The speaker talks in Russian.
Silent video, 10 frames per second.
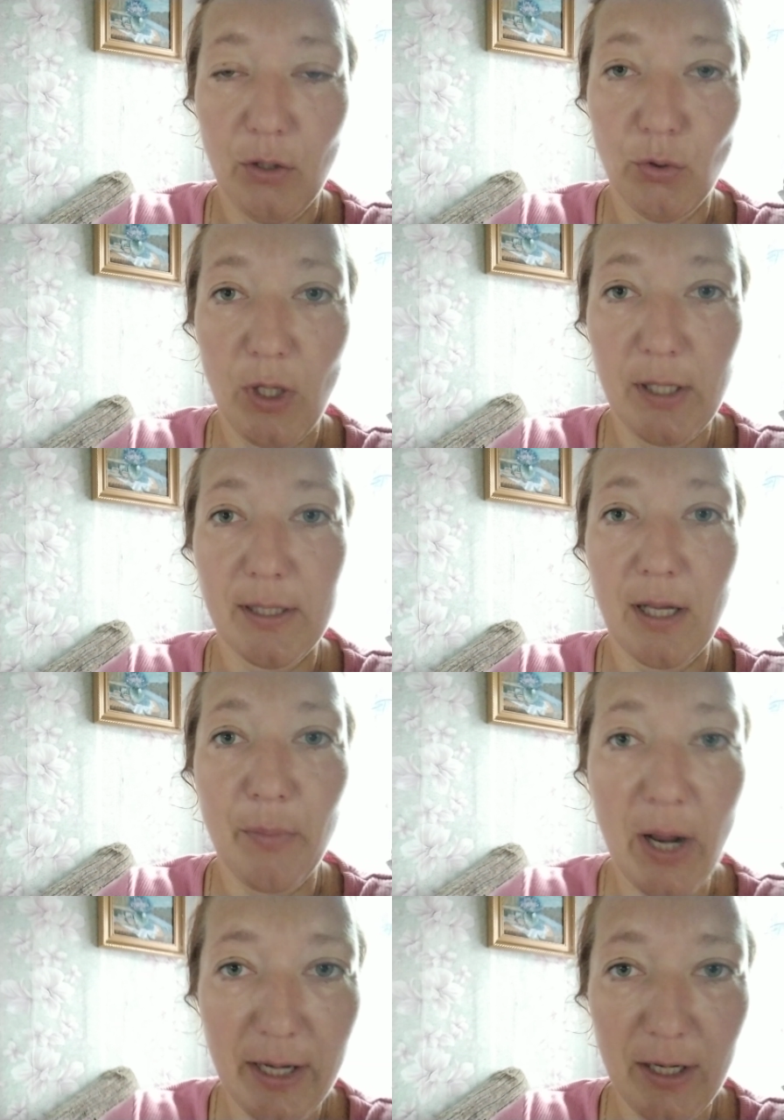Но есть
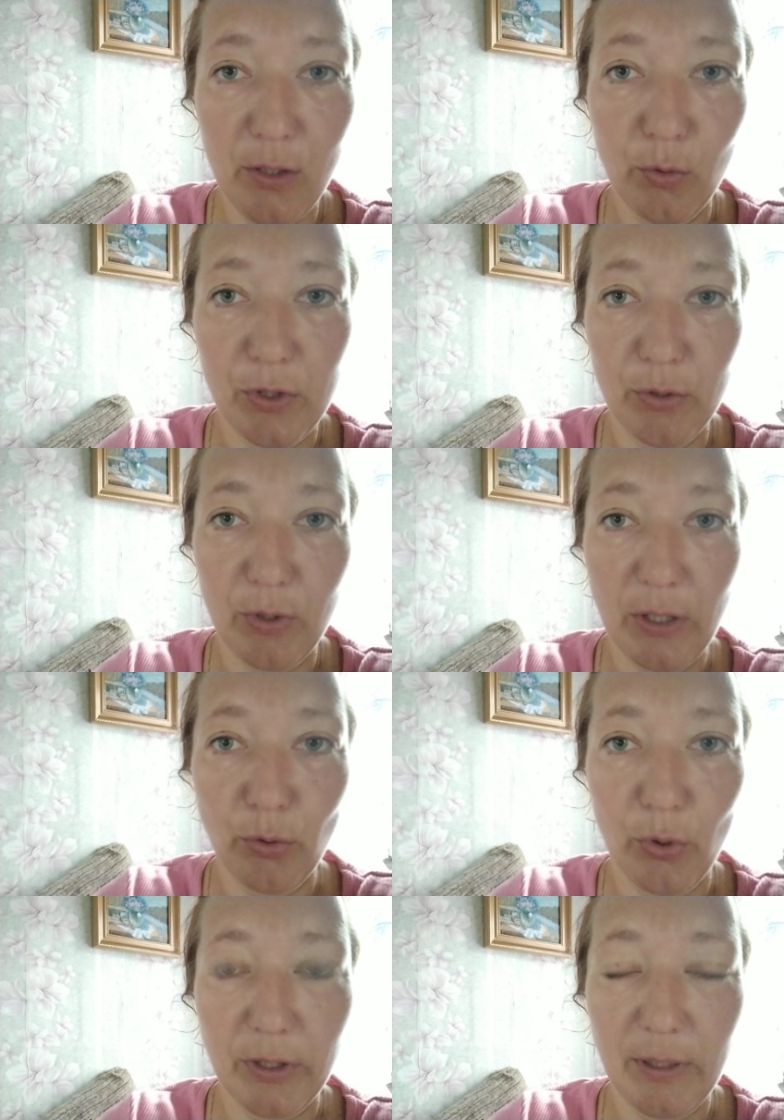нормальные люди, у
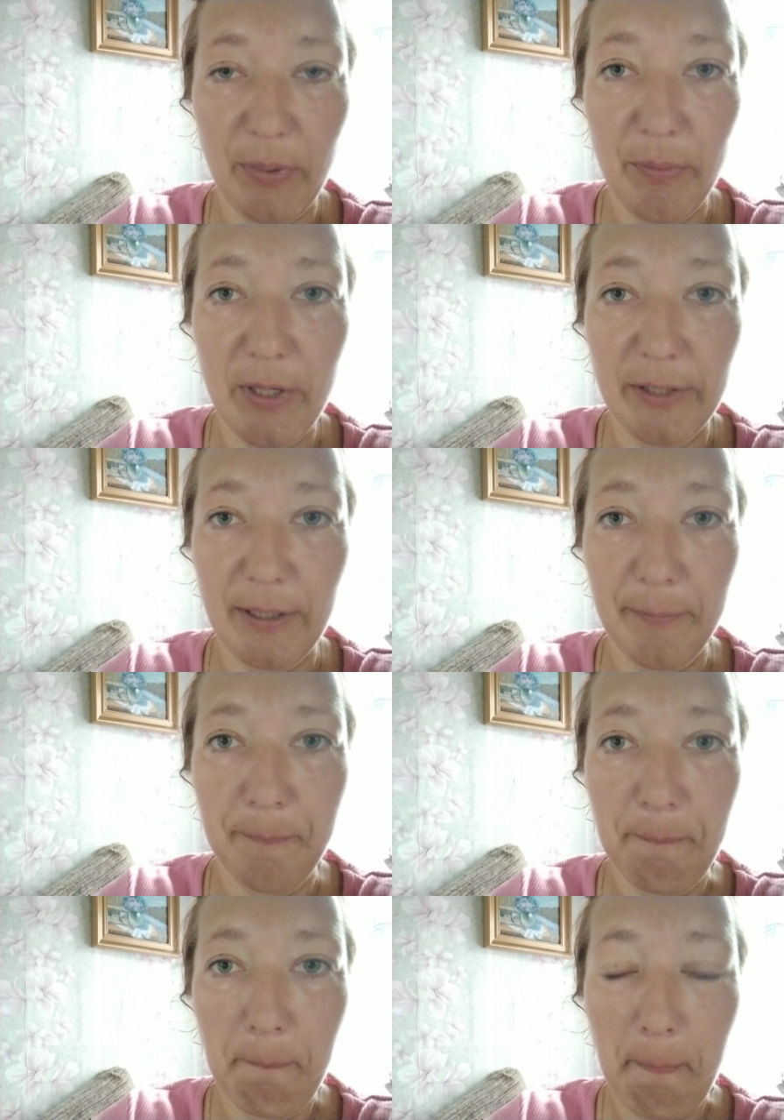которых, например, там
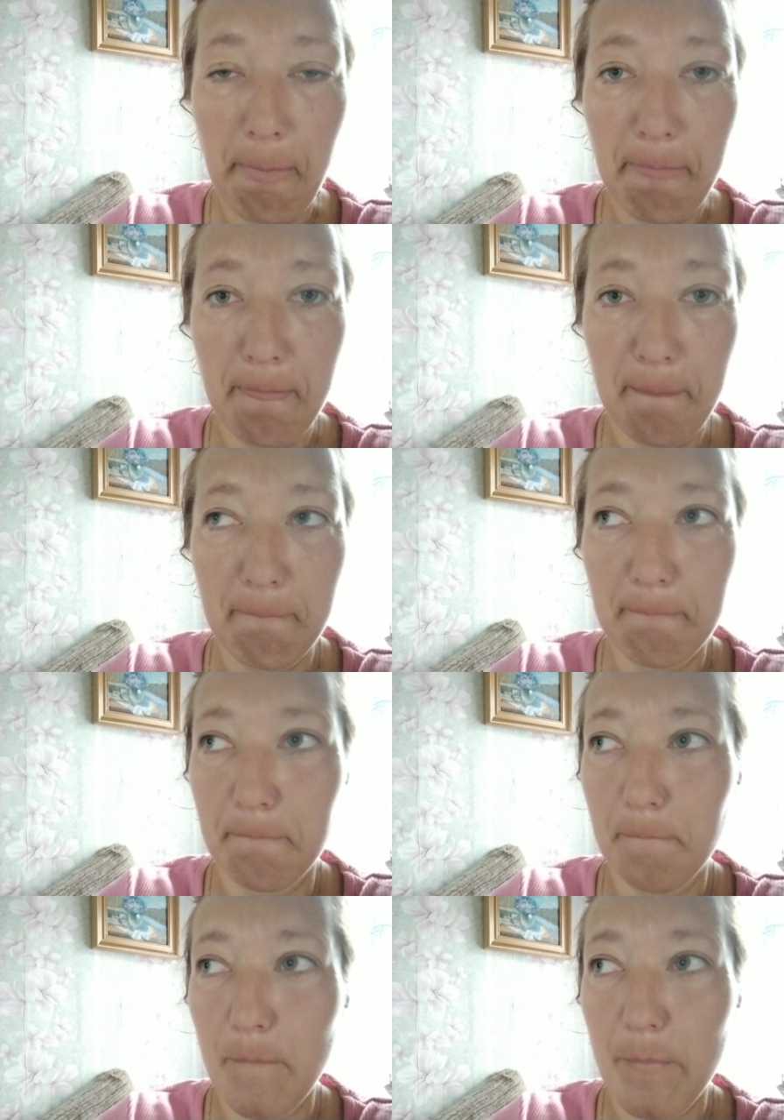ну,
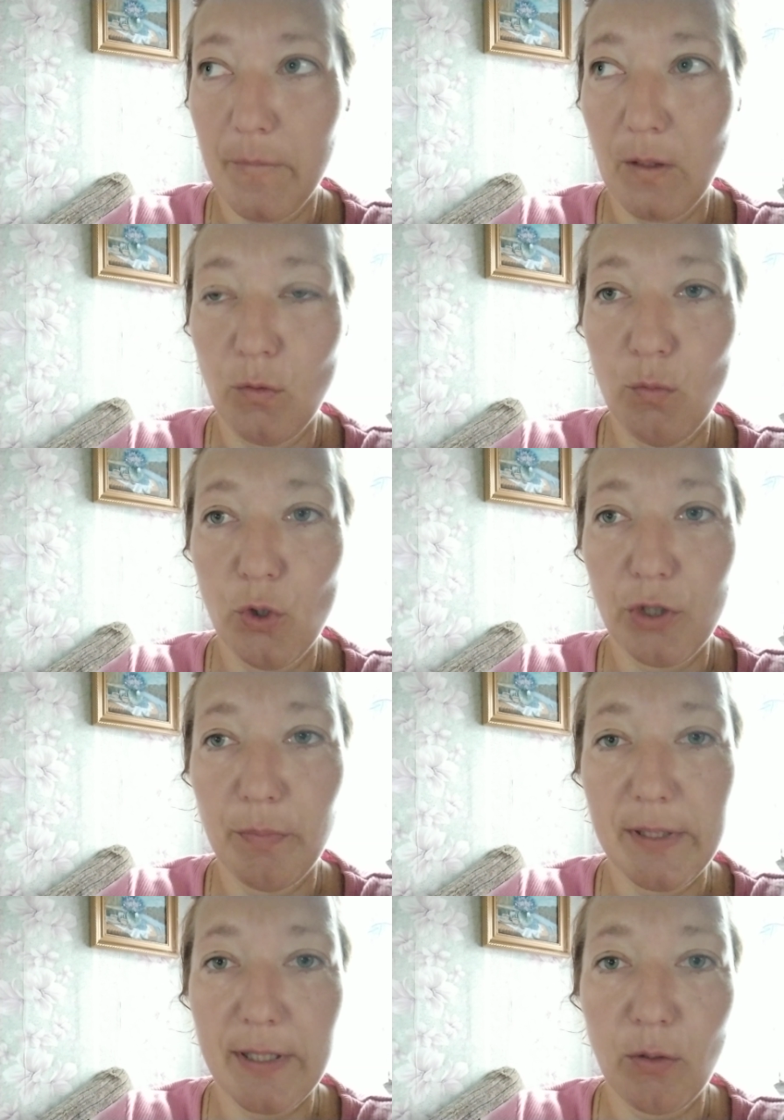может
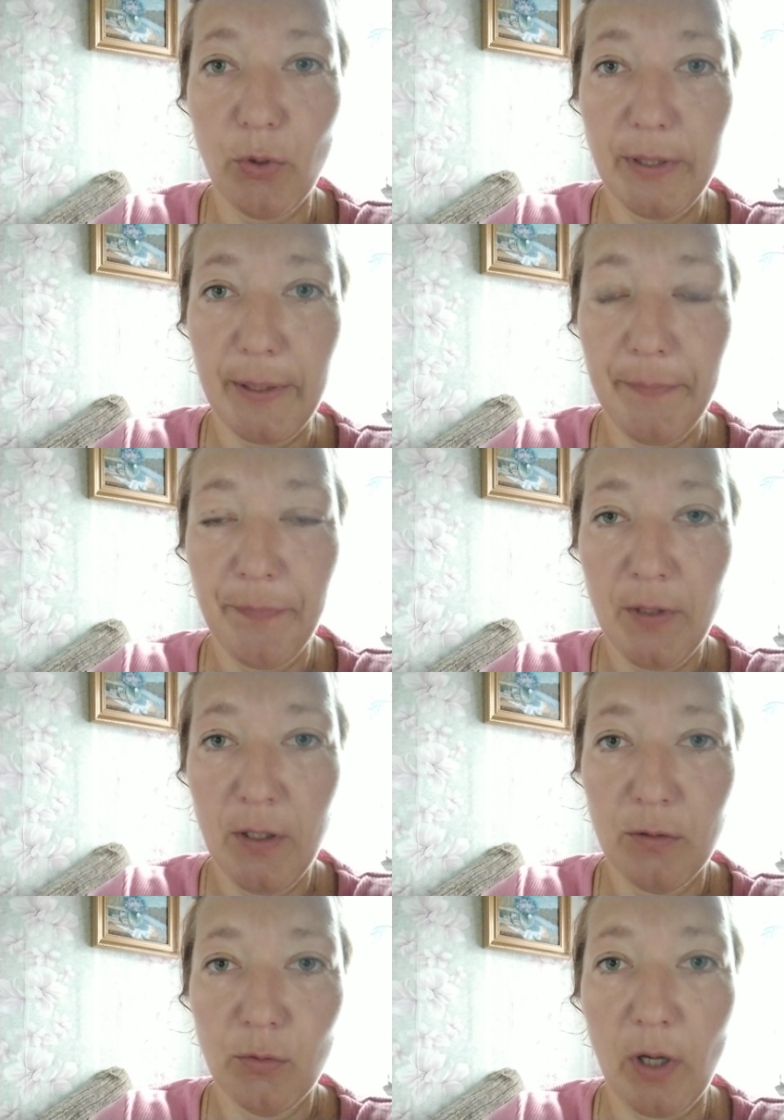быть, какой-то,
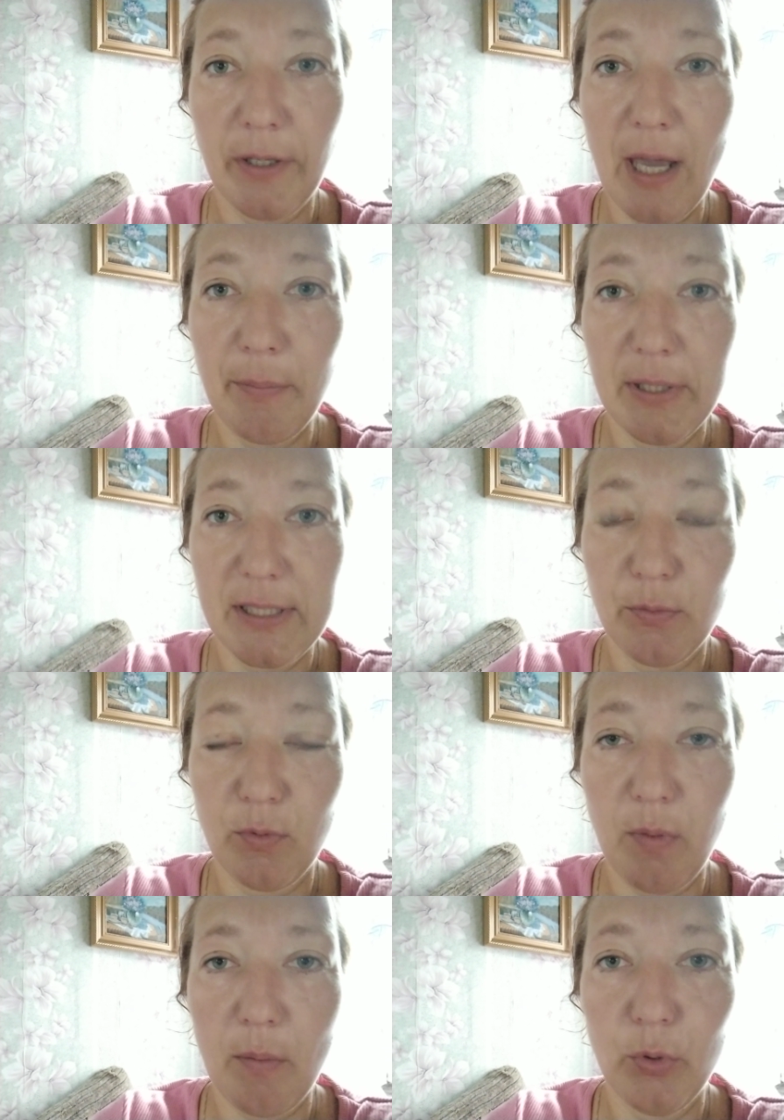ну, как я бы, если бы
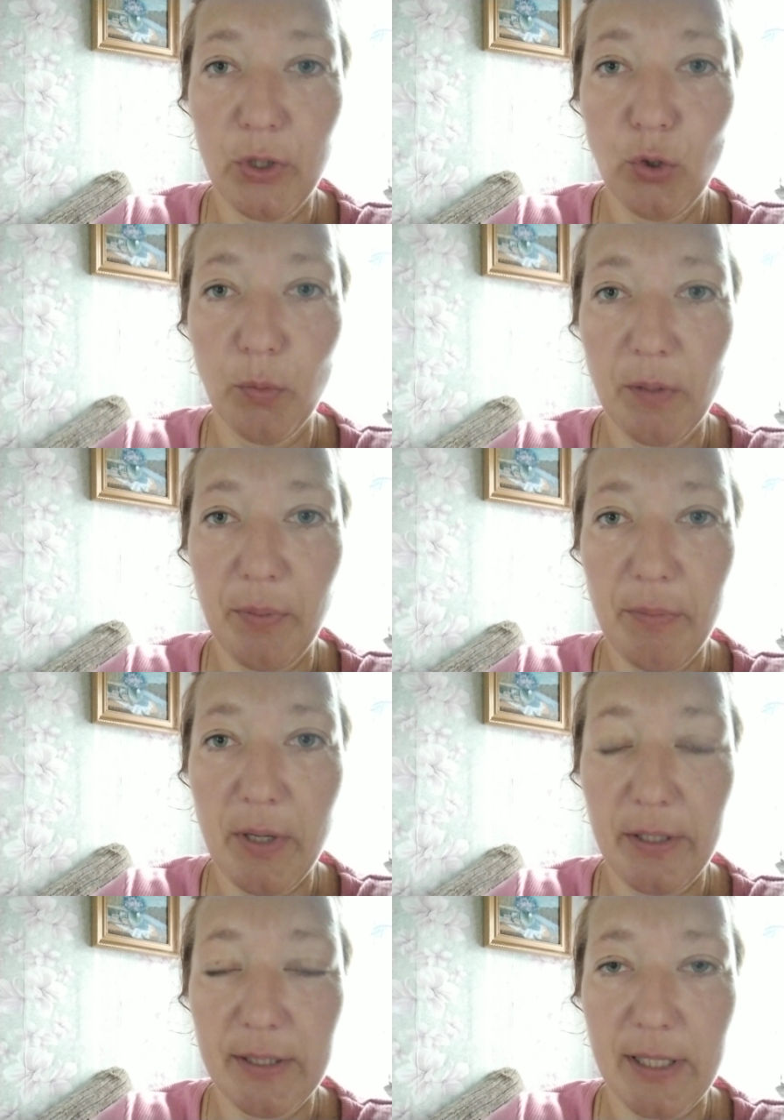у бабули дом,
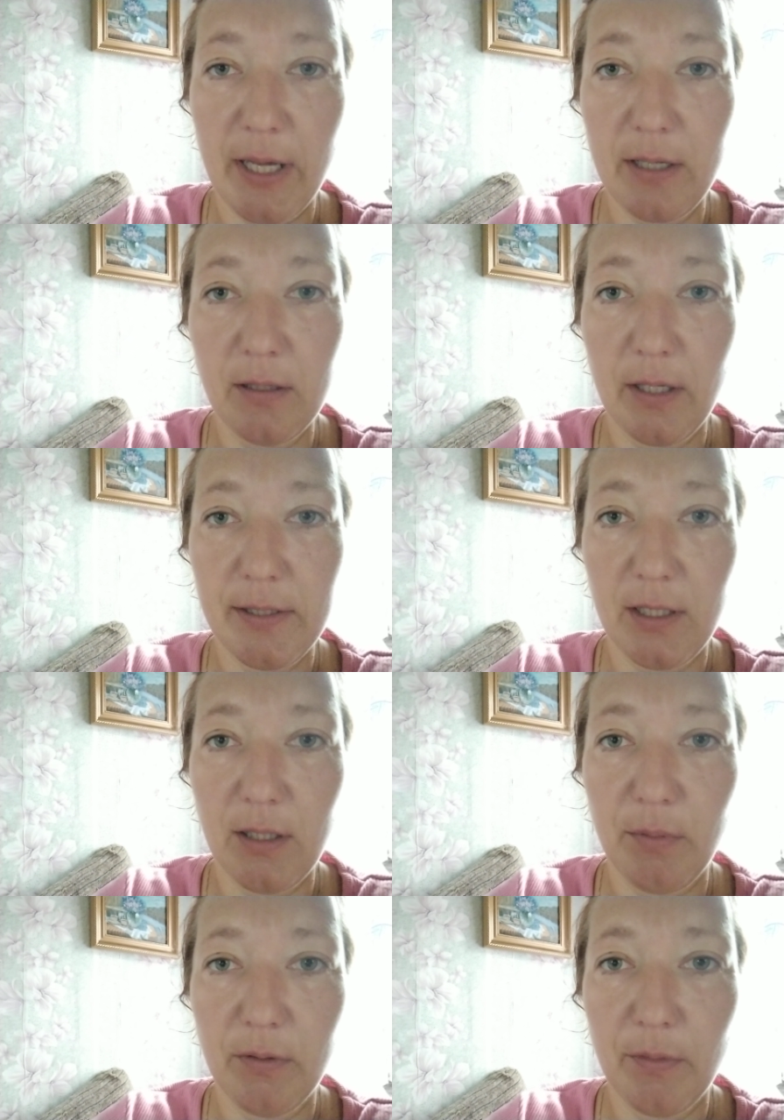например, не сгорел, хотела
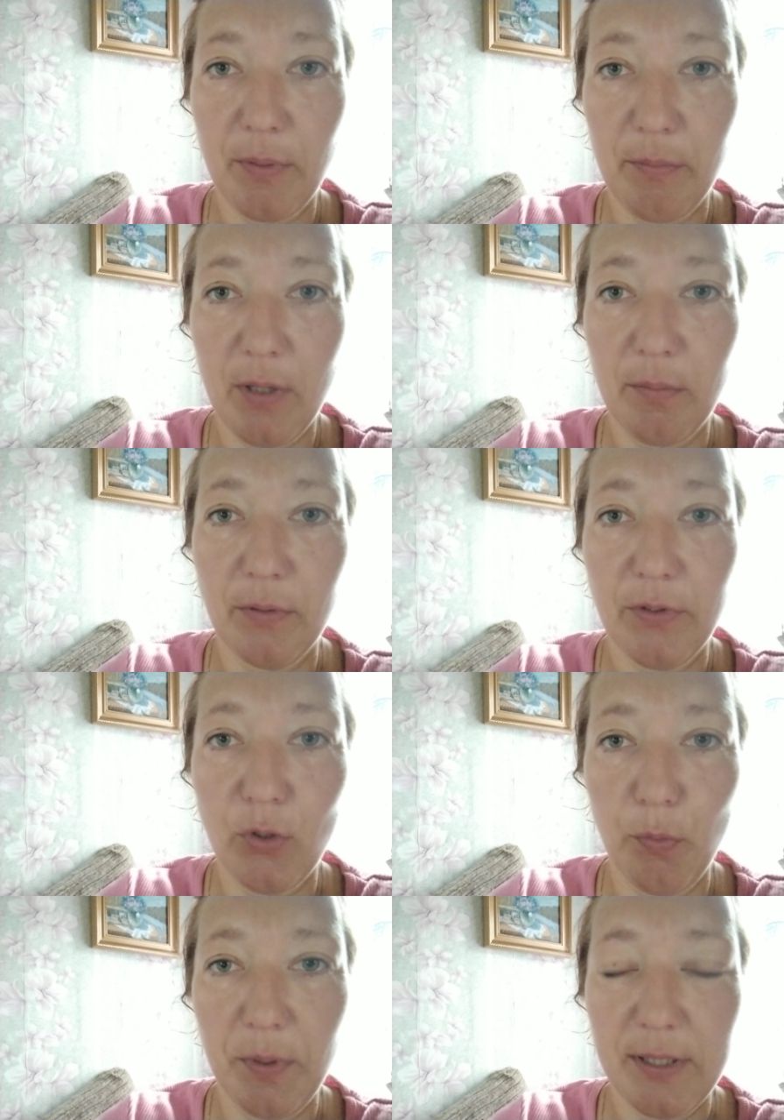бы, например, бы
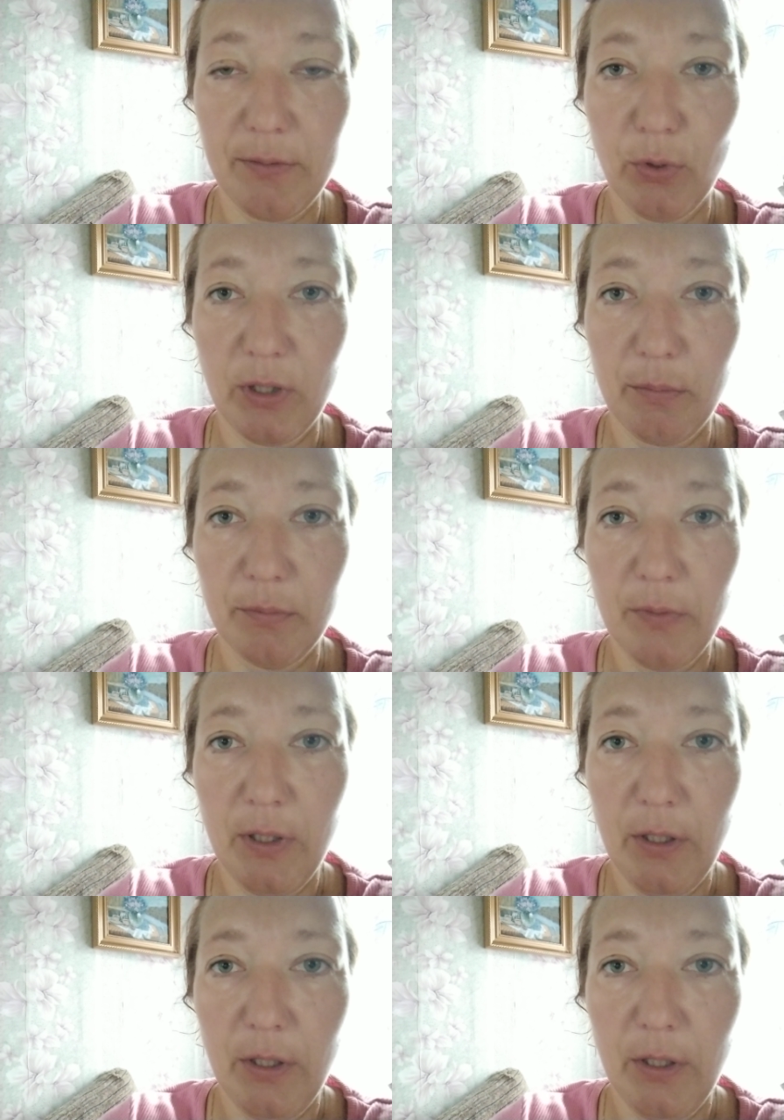выкупить его там,